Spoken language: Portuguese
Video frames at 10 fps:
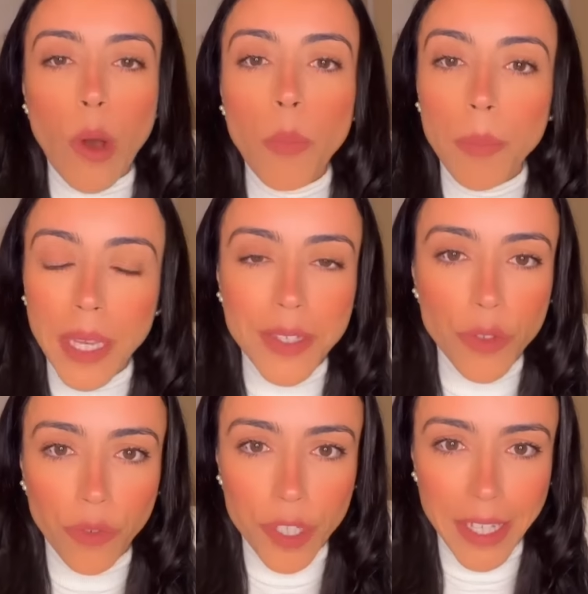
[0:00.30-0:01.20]
Qual
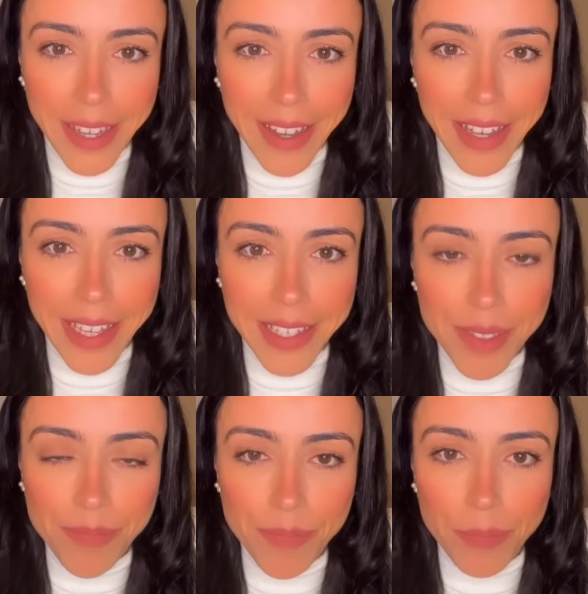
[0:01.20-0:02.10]
peso você
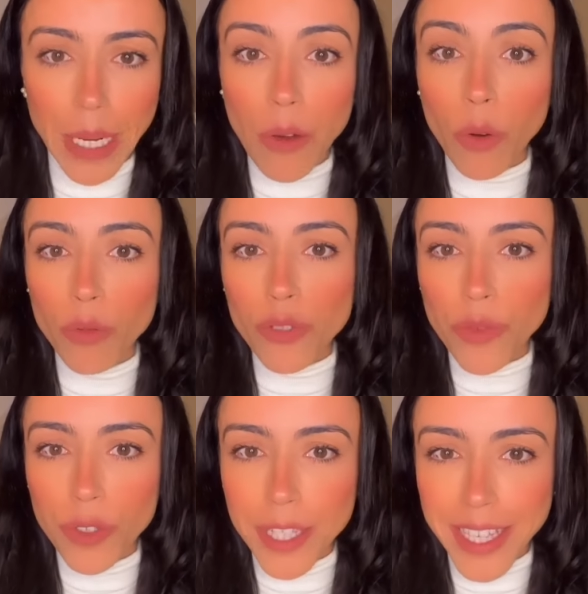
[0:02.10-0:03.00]
carrega? Para
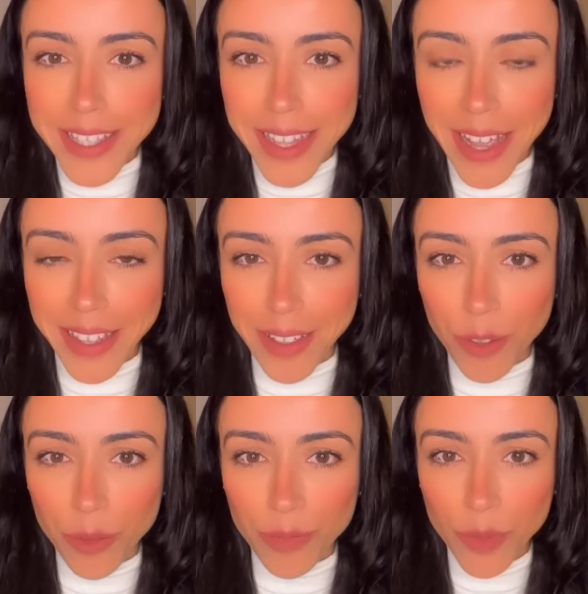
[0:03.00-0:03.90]
onde você está
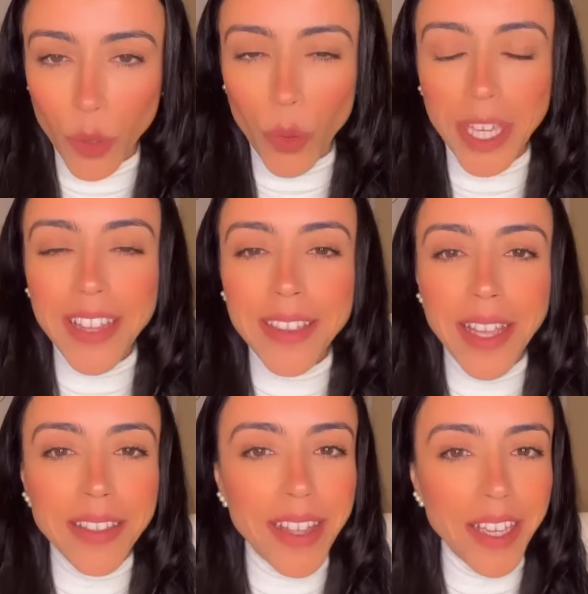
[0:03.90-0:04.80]
indo? O que
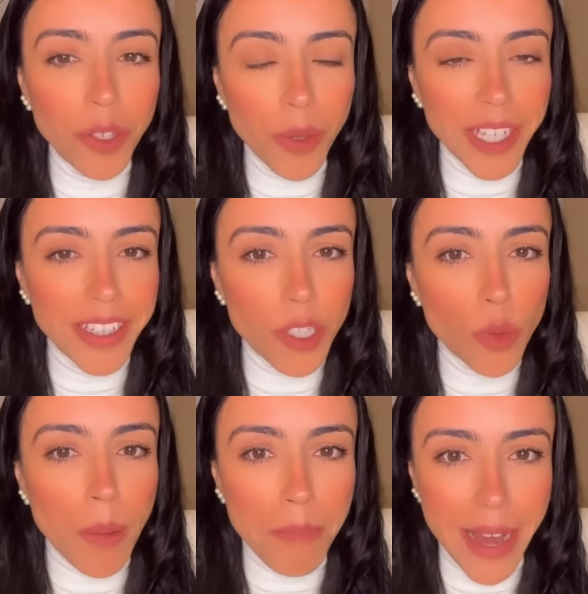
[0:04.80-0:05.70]
tem dentro aí da
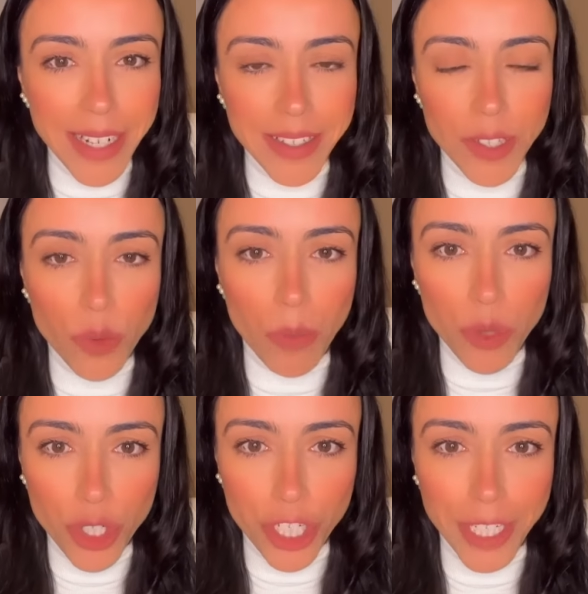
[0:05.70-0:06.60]
sua mala, da
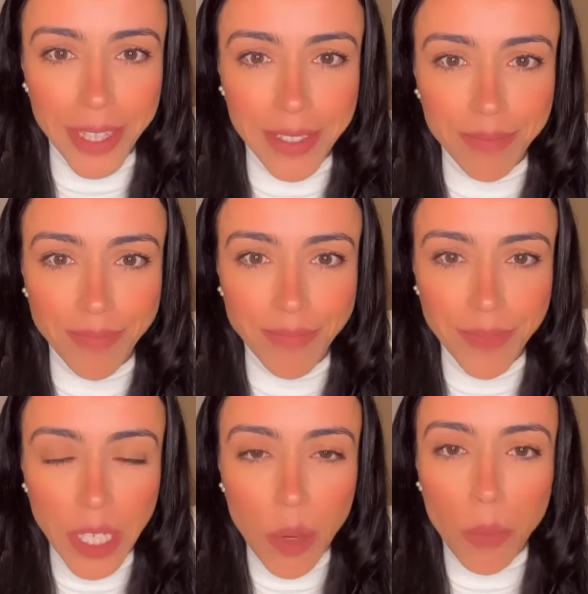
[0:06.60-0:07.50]
sua mochila?
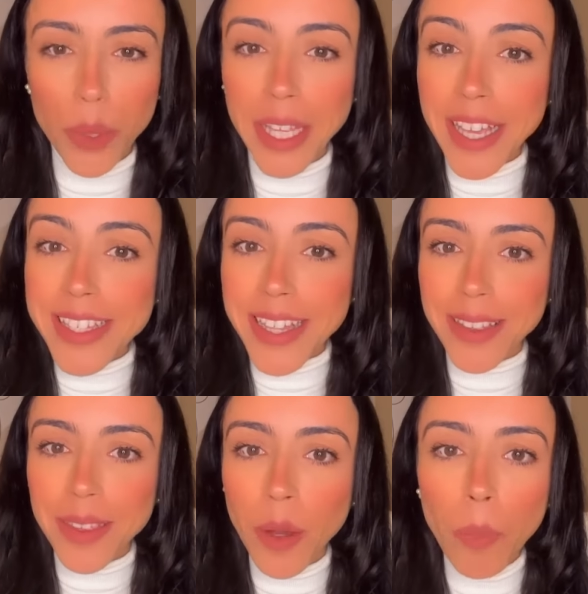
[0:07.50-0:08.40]
Por que
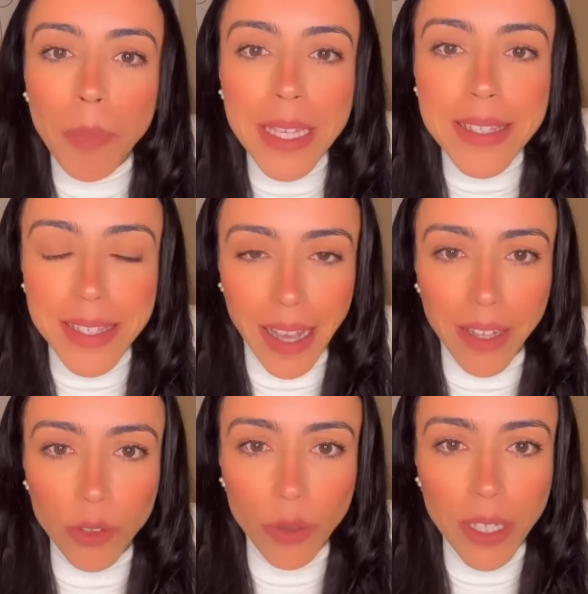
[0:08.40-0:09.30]
está tão
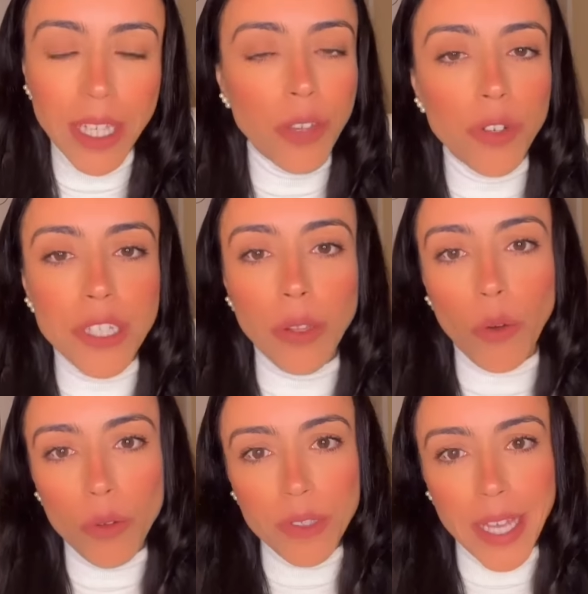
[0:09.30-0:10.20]
pesado e você
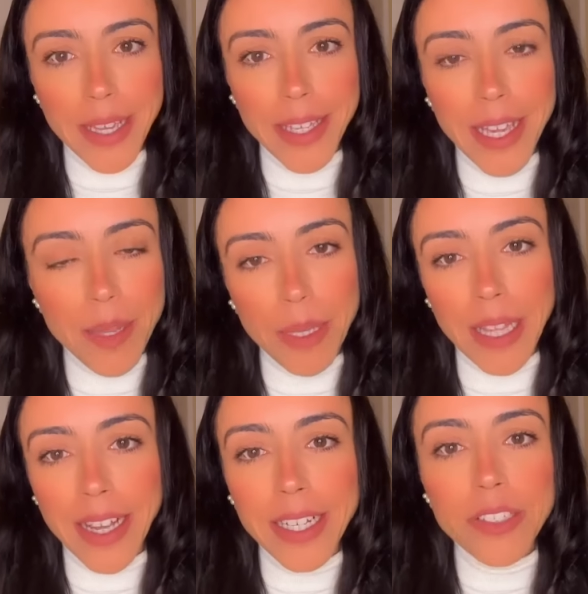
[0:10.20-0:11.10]
não consegue
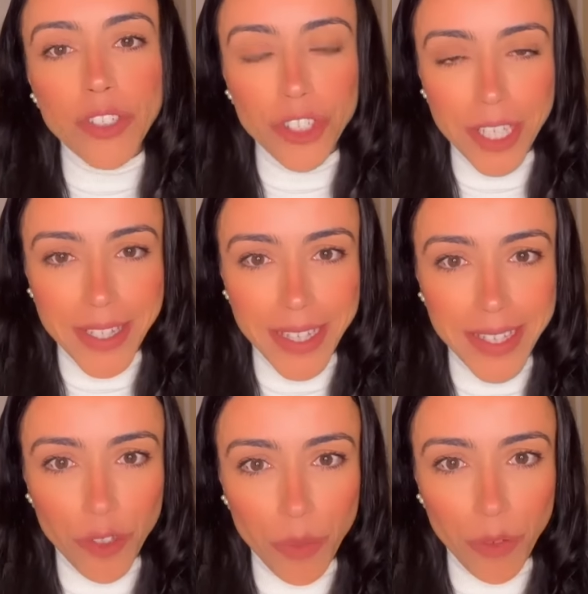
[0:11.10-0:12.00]
eliminar a candidíase e
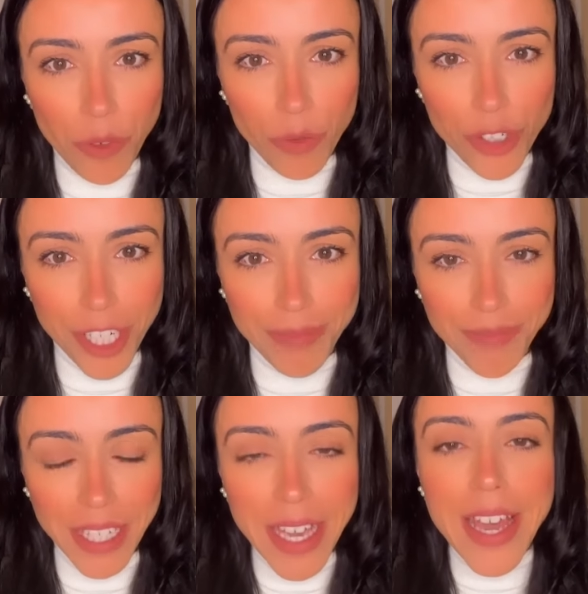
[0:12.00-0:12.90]
a síndrome fúngica?